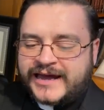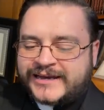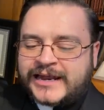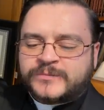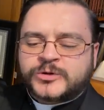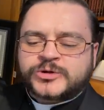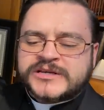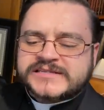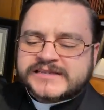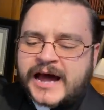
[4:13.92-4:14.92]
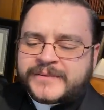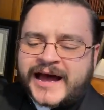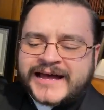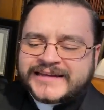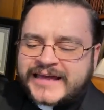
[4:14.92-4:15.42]
En el mundo
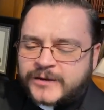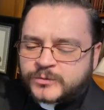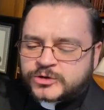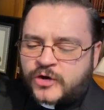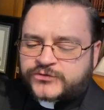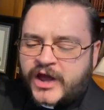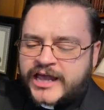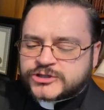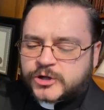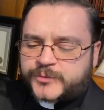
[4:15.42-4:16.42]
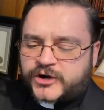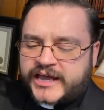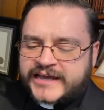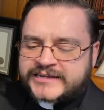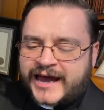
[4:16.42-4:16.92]
estaba y el mundo fue hecho por
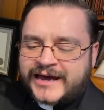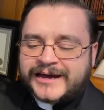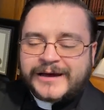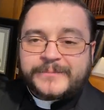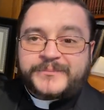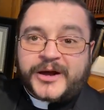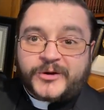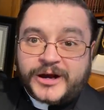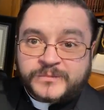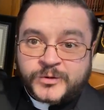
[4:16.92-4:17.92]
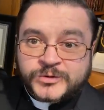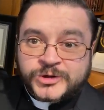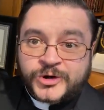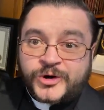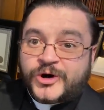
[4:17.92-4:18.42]
ella, pero el
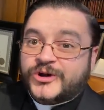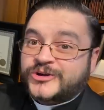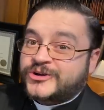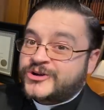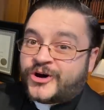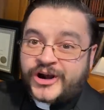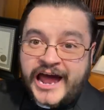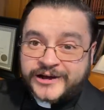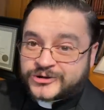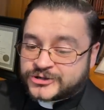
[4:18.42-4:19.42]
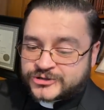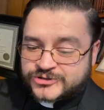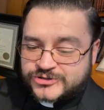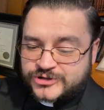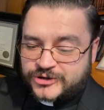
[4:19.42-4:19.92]
mundo no la
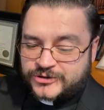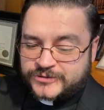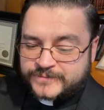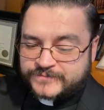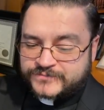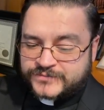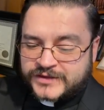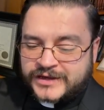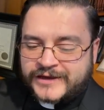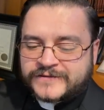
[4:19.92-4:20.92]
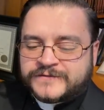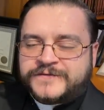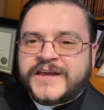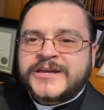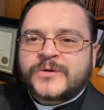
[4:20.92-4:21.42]
conoció.
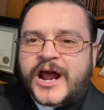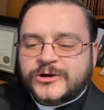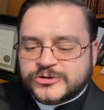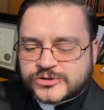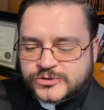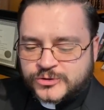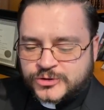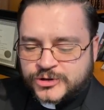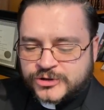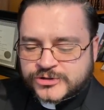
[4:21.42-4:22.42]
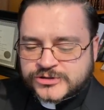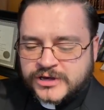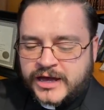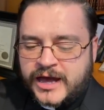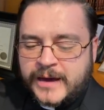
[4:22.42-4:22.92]
Vino a los suyos,
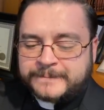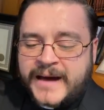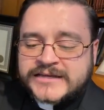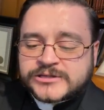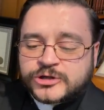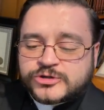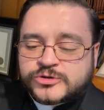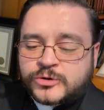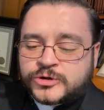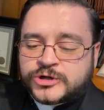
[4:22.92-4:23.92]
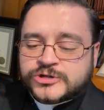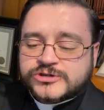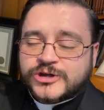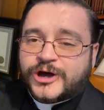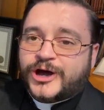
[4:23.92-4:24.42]
mas los
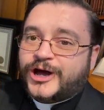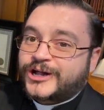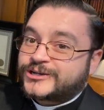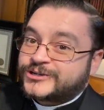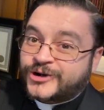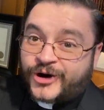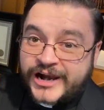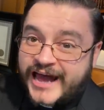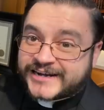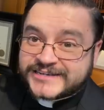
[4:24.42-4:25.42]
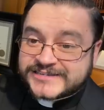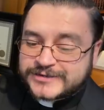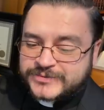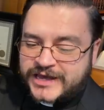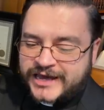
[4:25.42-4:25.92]
suyos no la
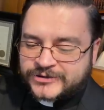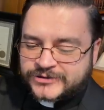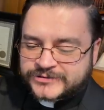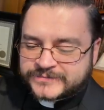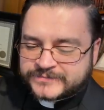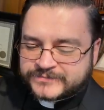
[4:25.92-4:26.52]
recibieron.